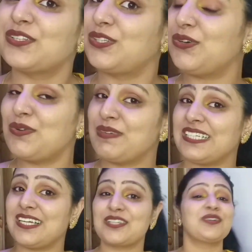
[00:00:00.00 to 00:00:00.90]
तो
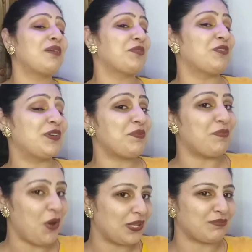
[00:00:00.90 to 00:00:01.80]
उम्मीद करती हूँ आपको वीडियो
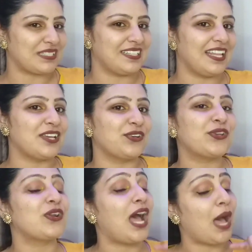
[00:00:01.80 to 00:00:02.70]
बहुत पसंद आई होगी
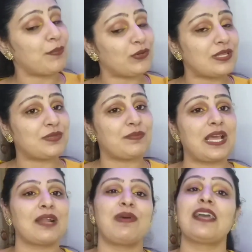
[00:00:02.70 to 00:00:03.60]
और आपको सबसे
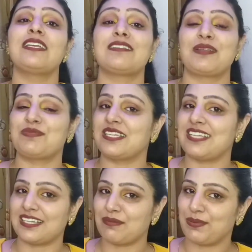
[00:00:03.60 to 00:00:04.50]
प्यारा बैग या सबसे
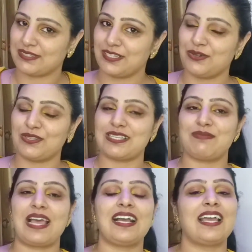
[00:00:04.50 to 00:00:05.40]
ज़्यादा पसंद कौन सा
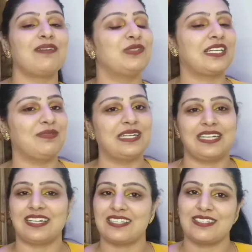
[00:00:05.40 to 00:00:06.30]
बैग आया मुझे कमेंट
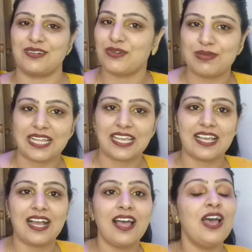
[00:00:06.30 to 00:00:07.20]
करके ज़रूर
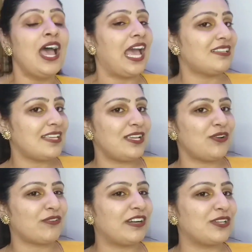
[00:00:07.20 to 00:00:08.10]
बताइएगा ऐसे ही
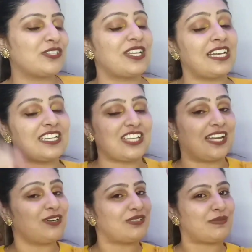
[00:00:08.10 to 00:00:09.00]
और वीडियोज़ के लिए
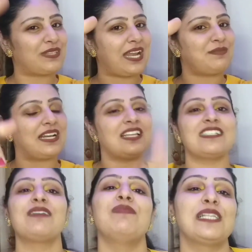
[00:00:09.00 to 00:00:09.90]
चैनल को सब्सक्राइब कर
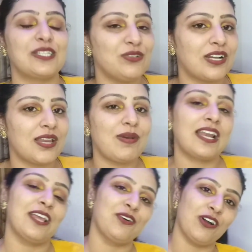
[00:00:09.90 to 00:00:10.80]
लीजिए मिलती हूँ अगली बार
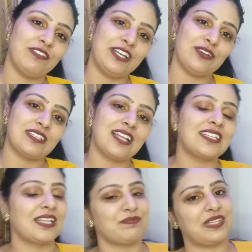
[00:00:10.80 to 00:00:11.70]
एक और वीडियो के
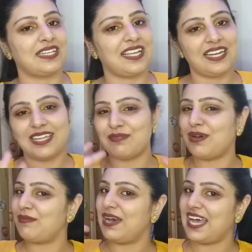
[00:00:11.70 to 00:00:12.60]
साथ तब तक के लिए
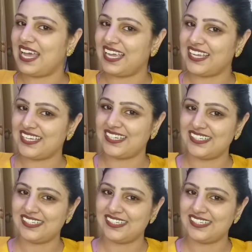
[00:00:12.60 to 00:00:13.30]
बाय बाय